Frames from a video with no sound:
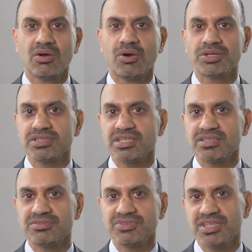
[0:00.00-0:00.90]
Heute
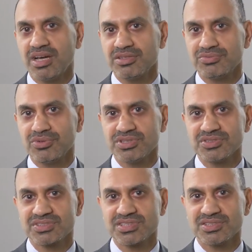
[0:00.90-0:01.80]
geht wieder eine
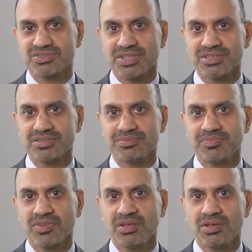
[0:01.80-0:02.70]
Vorlesungszeit zu Ende
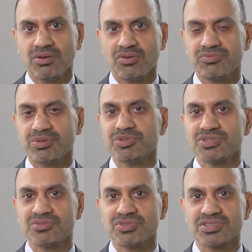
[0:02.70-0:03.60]
und wir
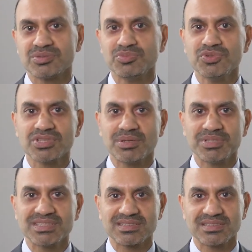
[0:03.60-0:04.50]
müssen uns mühsam
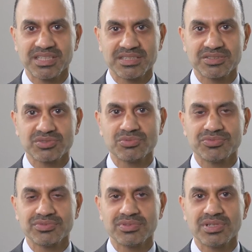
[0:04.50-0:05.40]
ins Gedächtnis
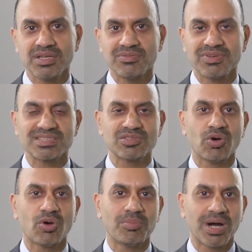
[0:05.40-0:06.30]
rufen, was
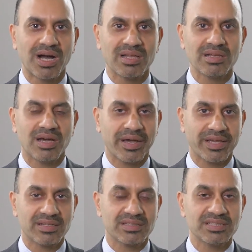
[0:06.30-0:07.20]
normal
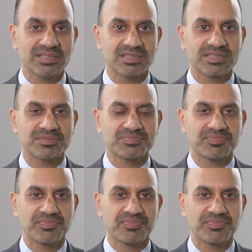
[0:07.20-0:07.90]
eigentlich ist.